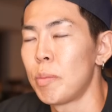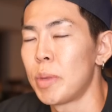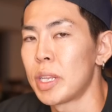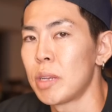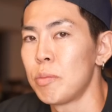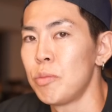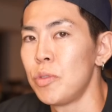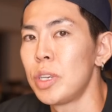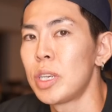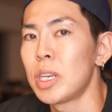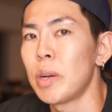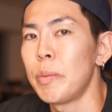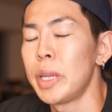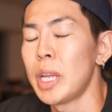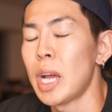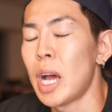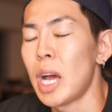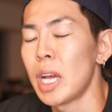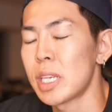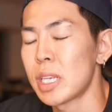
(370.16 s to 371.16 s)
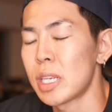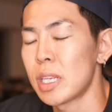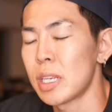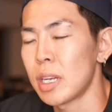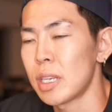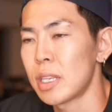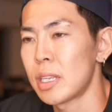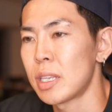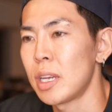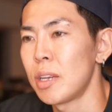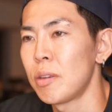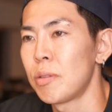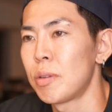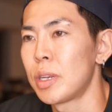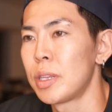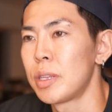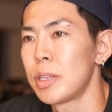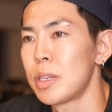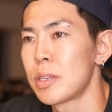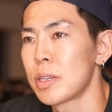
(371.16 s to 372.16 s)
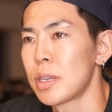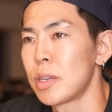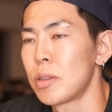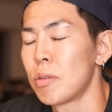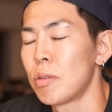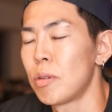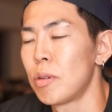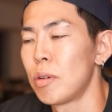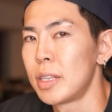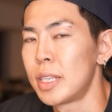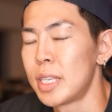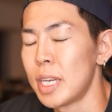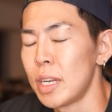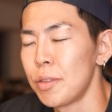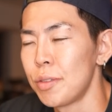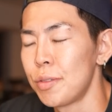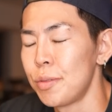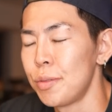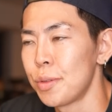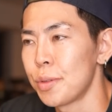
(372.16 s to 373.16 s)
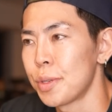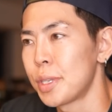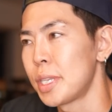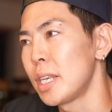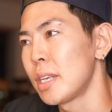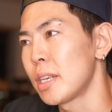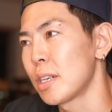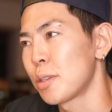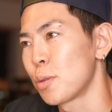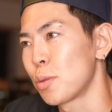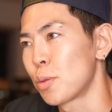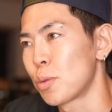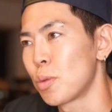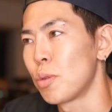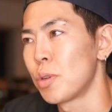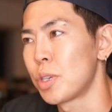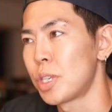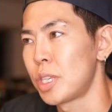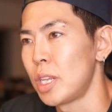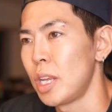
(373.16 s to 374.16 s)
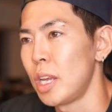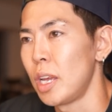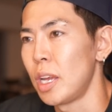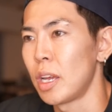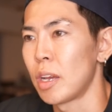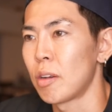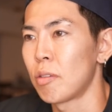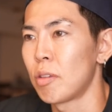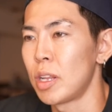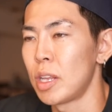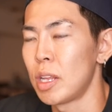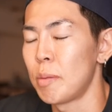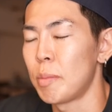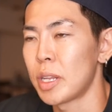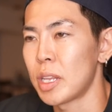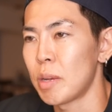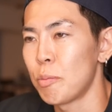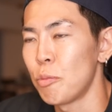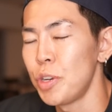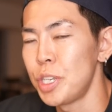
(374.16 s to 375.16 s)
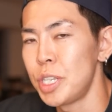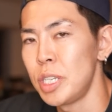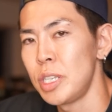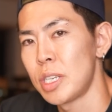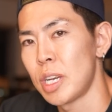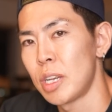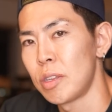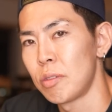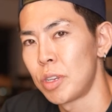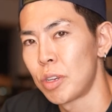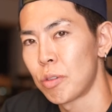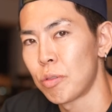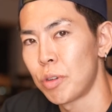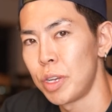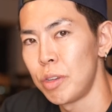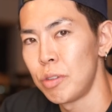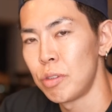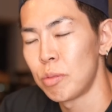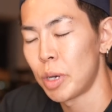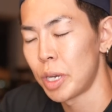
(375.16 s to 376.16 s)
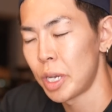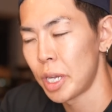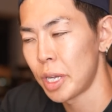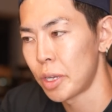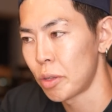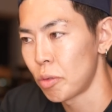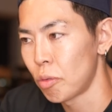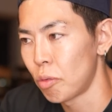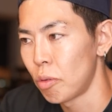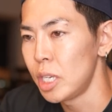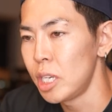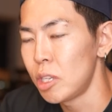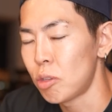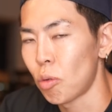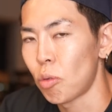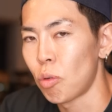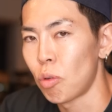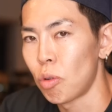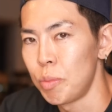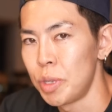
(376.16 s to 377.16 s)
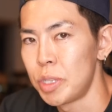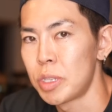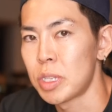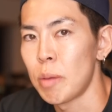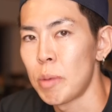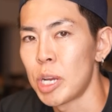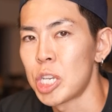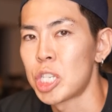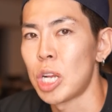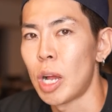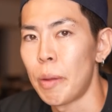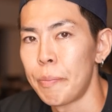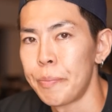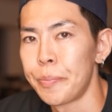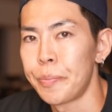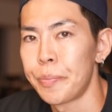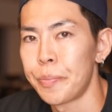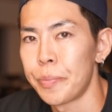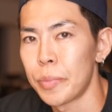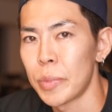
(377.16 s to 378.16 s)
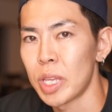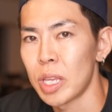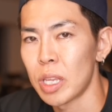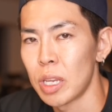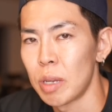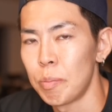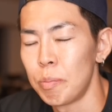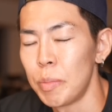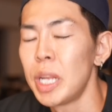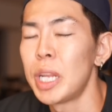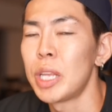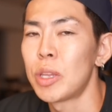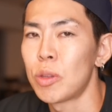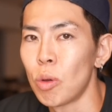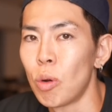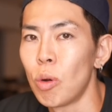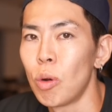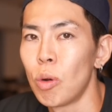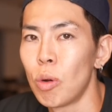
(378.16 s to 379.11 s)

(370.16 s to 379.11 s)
れまだ6日目で明日が最後なんですけどジャンクフード生活を通してこれねまだもう一日あんのにこれ言うのもあれやけどいいところを見つけましたメリット